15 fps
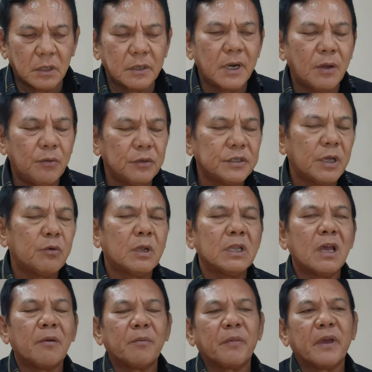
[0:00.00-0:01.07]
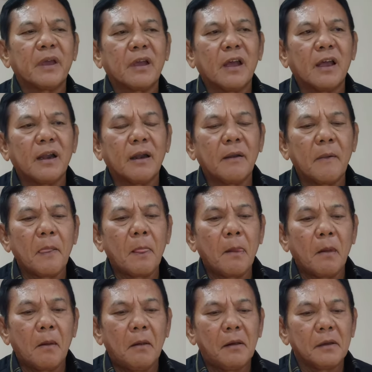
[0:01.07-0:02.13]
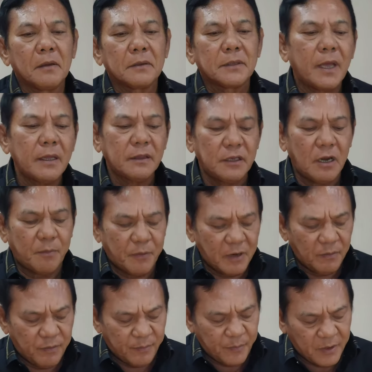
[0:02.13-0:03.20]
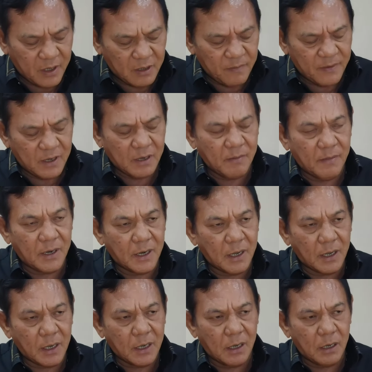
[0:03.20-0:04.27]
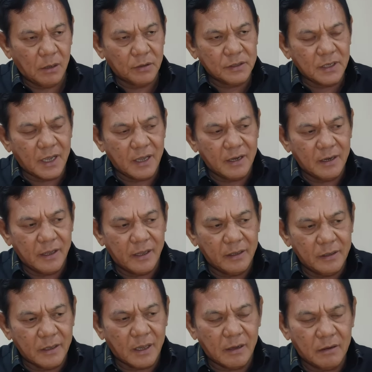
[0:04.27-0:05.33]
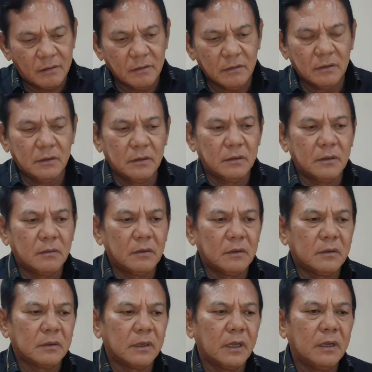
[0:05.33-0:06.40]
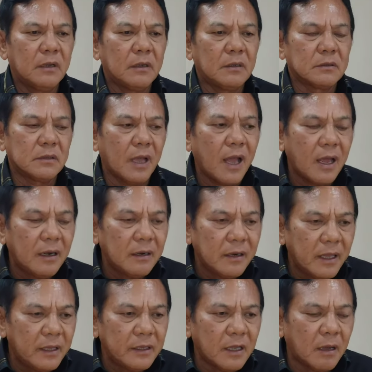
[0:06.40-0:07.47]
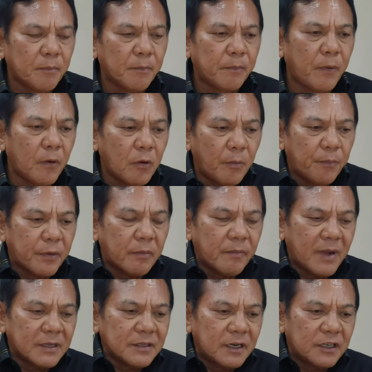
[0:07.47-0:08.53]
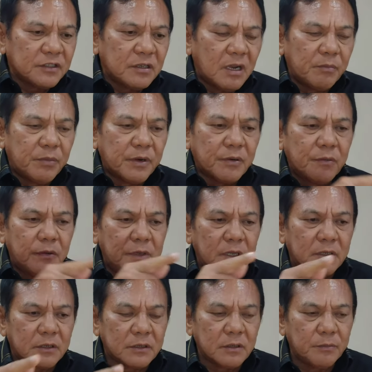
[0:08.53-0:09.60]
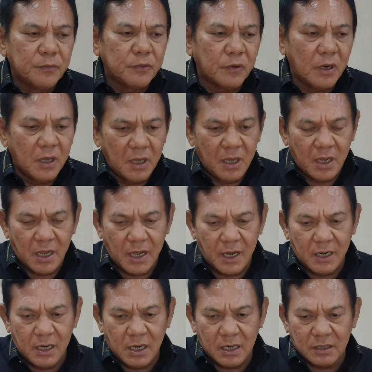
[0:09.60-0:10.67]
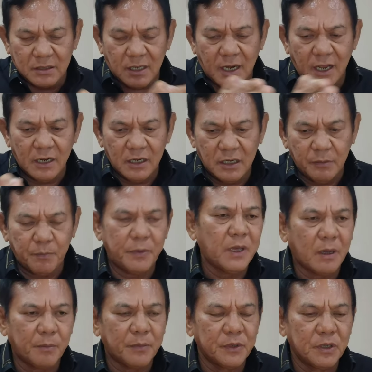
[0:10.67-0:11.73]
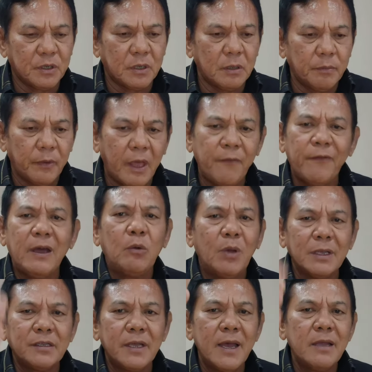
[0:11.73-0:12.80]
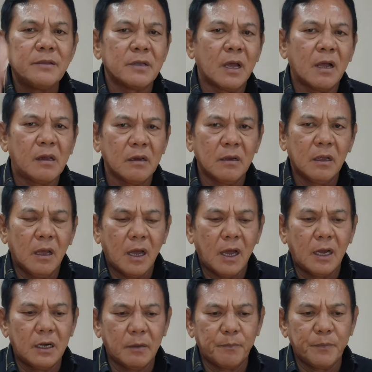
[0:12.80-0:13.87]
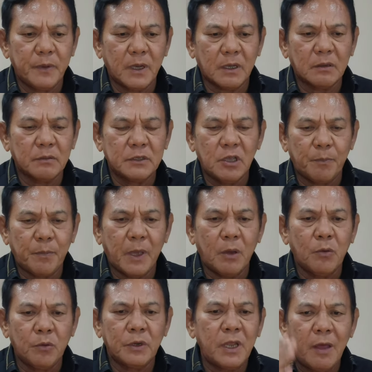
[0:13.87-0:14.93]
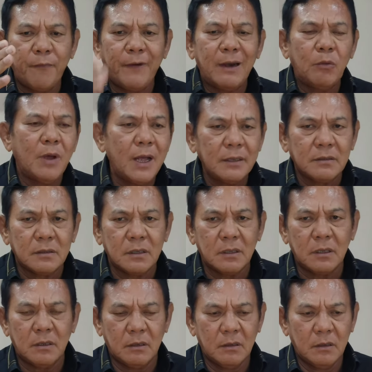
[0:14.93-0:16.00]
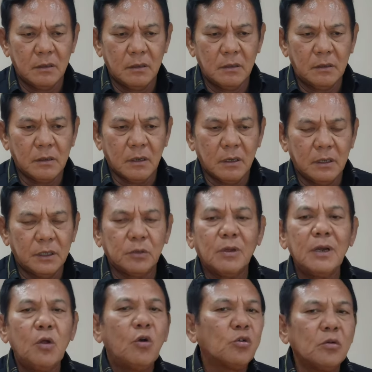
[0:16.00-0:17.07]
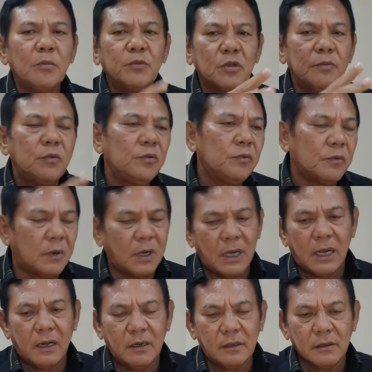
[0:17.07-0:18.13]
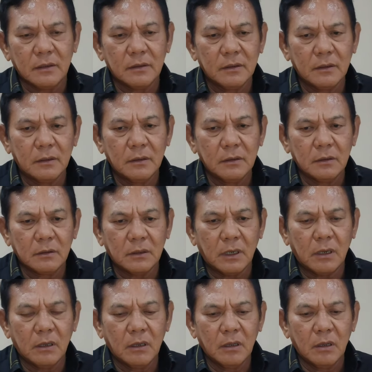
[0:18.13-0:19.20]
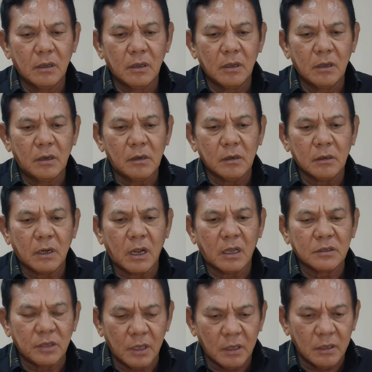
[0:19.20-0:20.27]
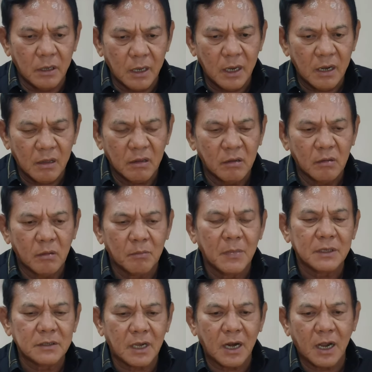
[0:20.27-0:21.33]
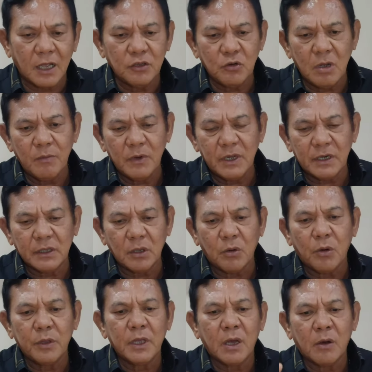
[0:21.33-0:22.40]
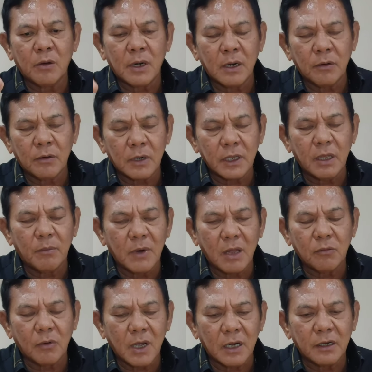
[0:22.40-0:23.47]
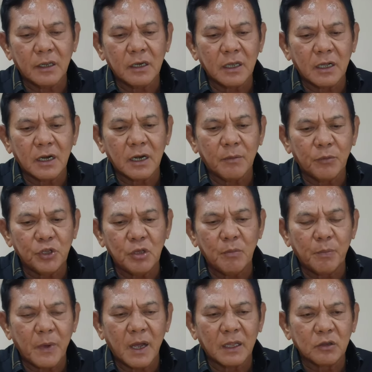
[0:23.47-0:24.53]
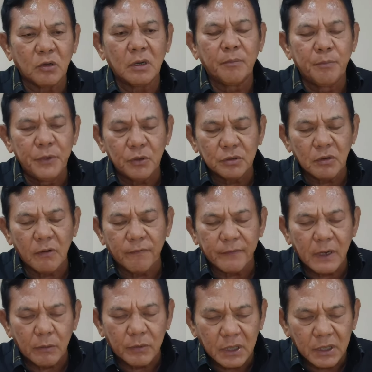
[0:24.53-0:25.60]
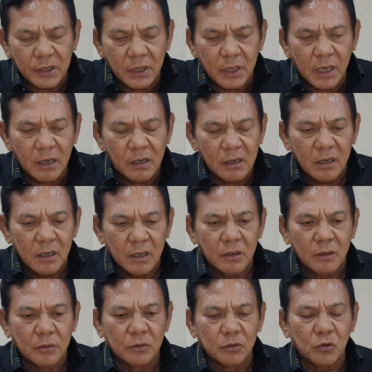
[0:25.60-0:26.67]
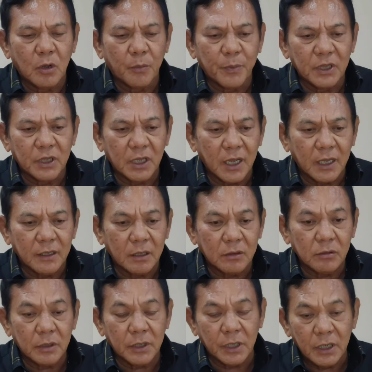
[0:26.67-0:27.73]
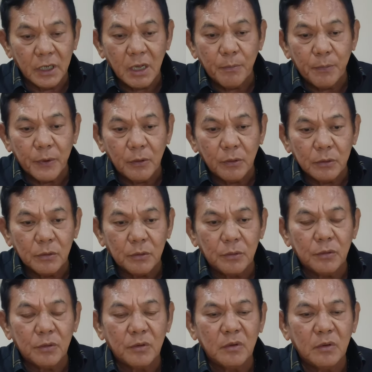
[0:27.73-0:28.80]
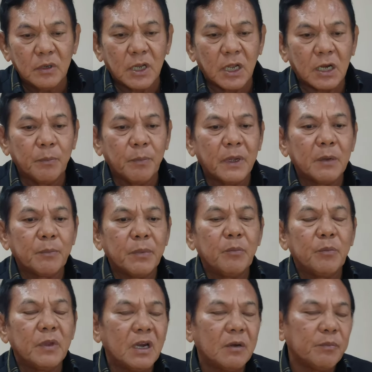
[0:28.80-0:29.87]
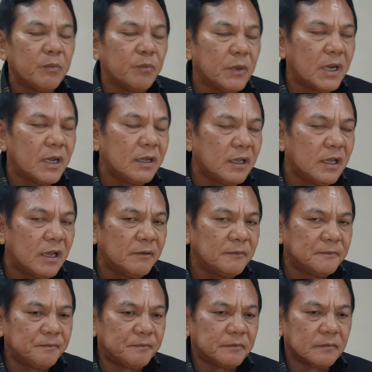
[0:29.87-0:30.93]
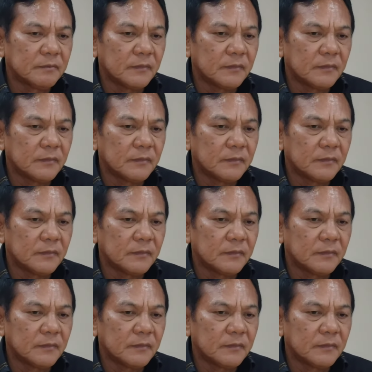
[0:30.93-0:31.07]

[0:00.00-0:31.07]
Terdahulu saya sudah nyampaikan saya tidak pernah berpihak kemana-mana. Kalau seandainya, ya, seandainya pokok permasalahan sedang bergulir tersebut, ada kesalahan di pihak penyidik, evaluasi aja. Ada pihak JPU, ini evaluasi. Itu kan oknum semua. Nah, nah, sehingga masyarakat juga mengerti, oh ya orang-orang yang melakukan ini karena menyimpang atau abuse of power dia, untuk kepentingannya itu ini yang perlu turun daripada pimpinan-pimpinannya